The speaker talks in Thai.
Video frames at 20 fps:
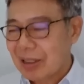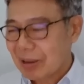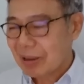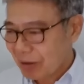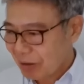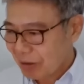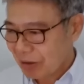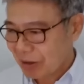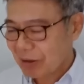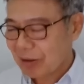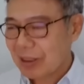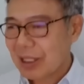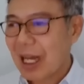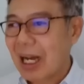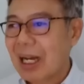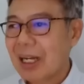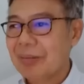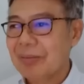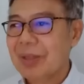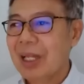ก็คงต้องตั้
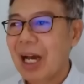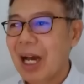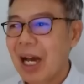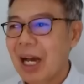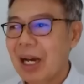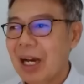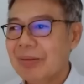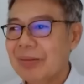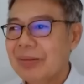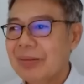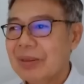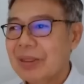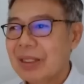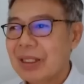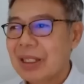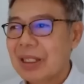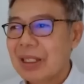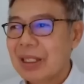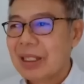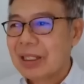งคำถาม
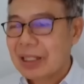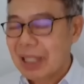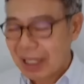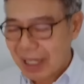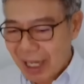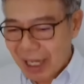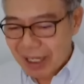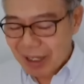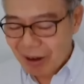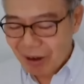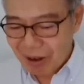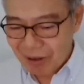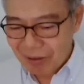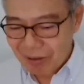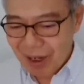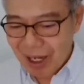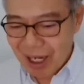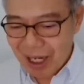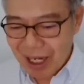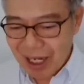แต่แน่นอน
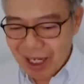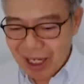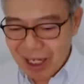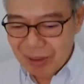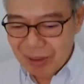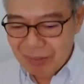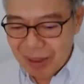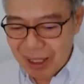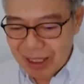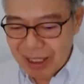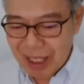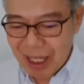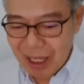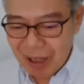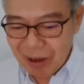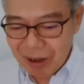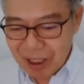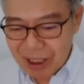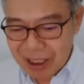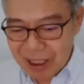ว่าแบงก์ชาติ
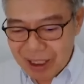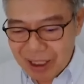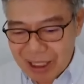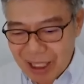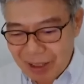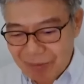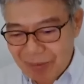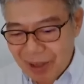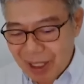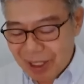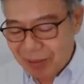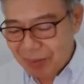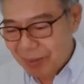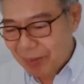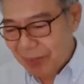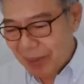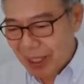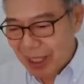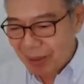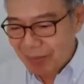เขาก็ยืนยันว่า
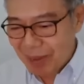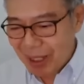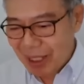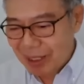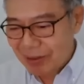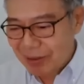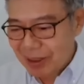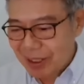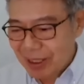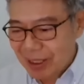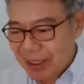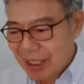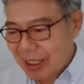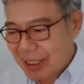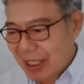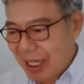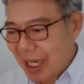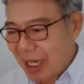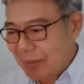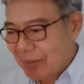มีกำลังซื้อเยอะ
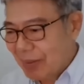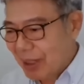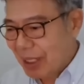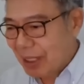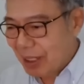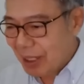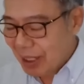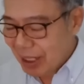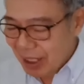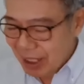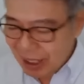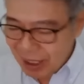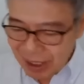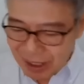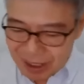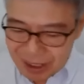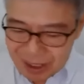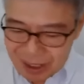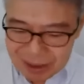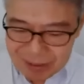แยะมี
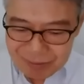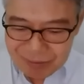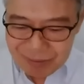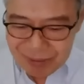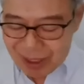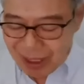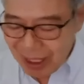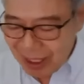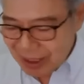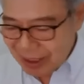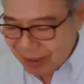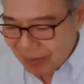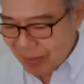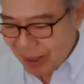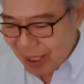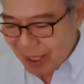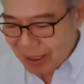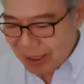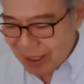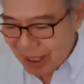เงินเฟ้ออาจจะ
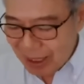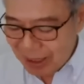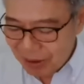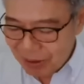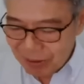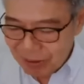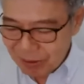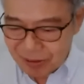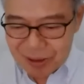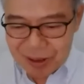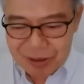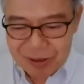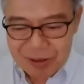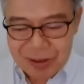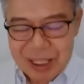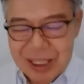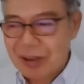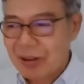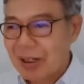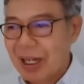มาจากตรงโน้นตรง
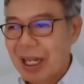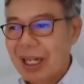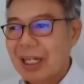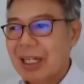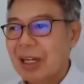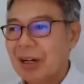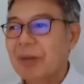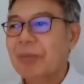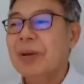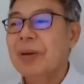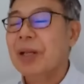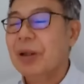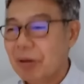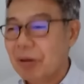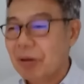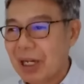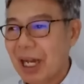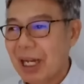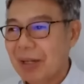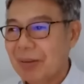นี้ตรงนั้นเดี๋ยวไปดู
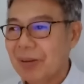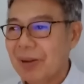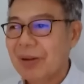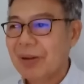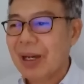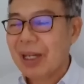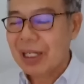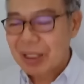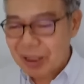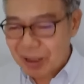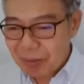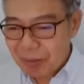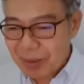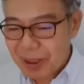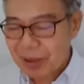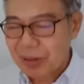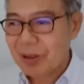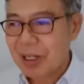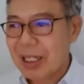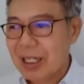กันผมคิดว่านี้ต้องไป
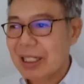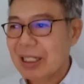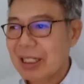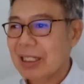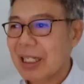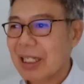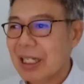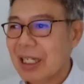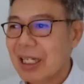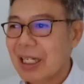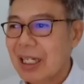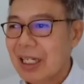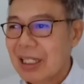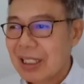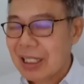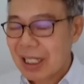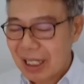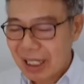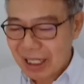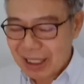ดูกันจริง
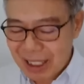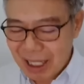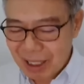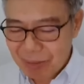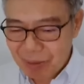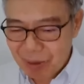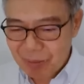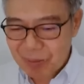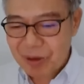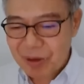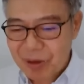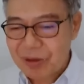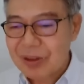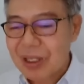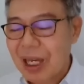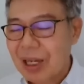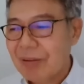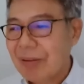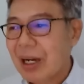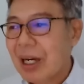แต่ในใจผมสง
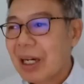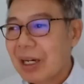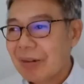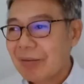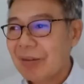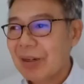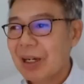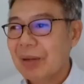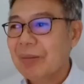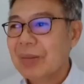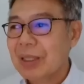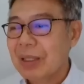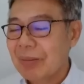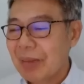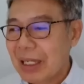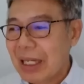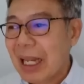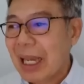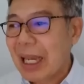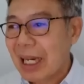สัยว่าเงินเฟ้อมันจะ
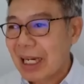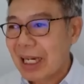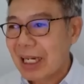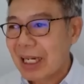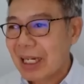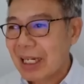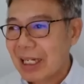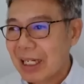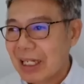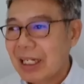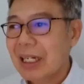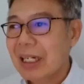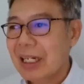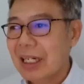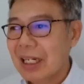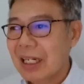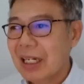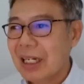ไม่เด้งขึ้น